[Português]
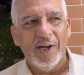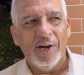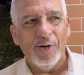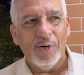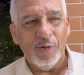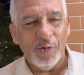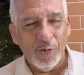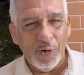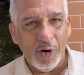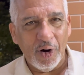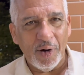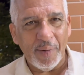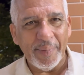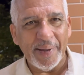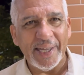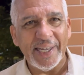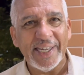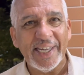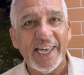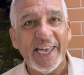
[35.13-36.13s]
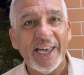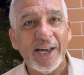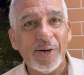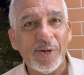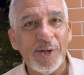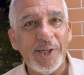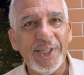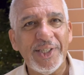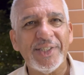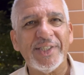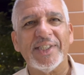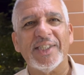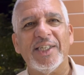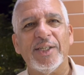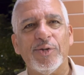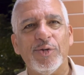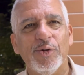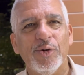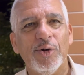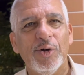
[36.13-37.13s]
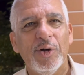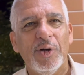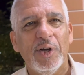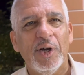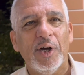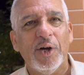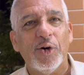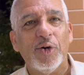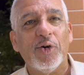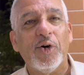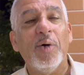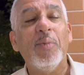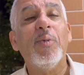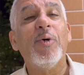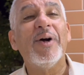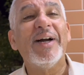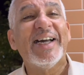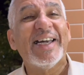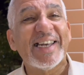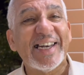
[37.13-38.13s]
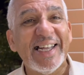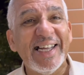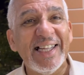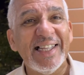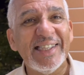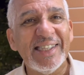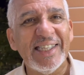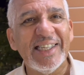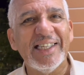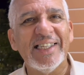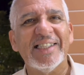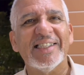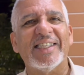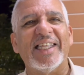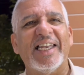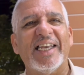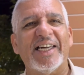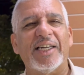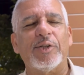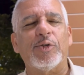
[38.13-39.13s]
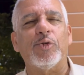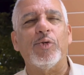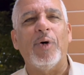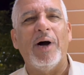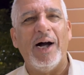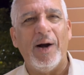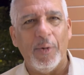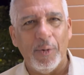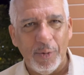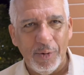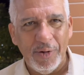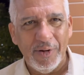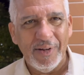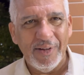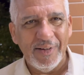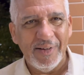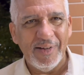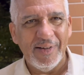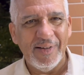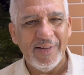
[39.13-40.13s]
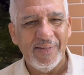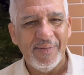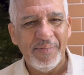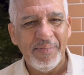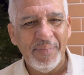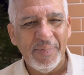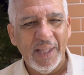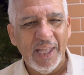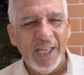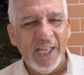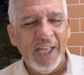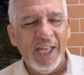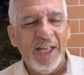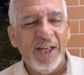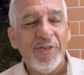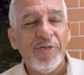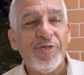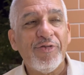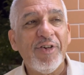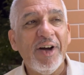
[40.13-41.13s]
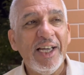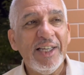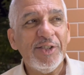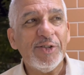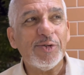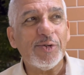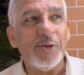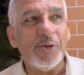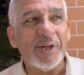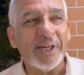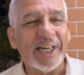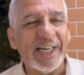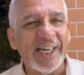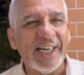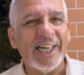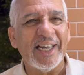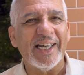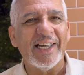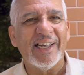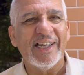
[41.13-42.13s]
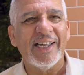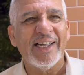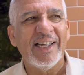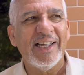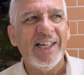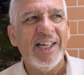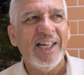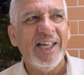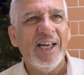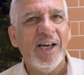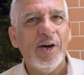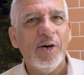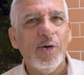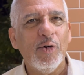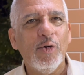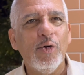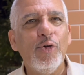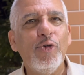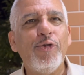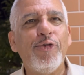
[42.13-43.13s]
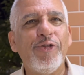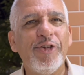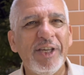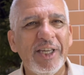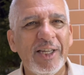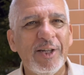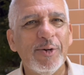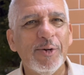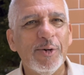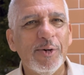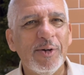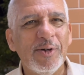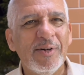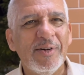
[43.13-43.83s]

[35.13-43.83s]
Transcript: um homem que é reconhecido como grande intelectual, faz com que o filho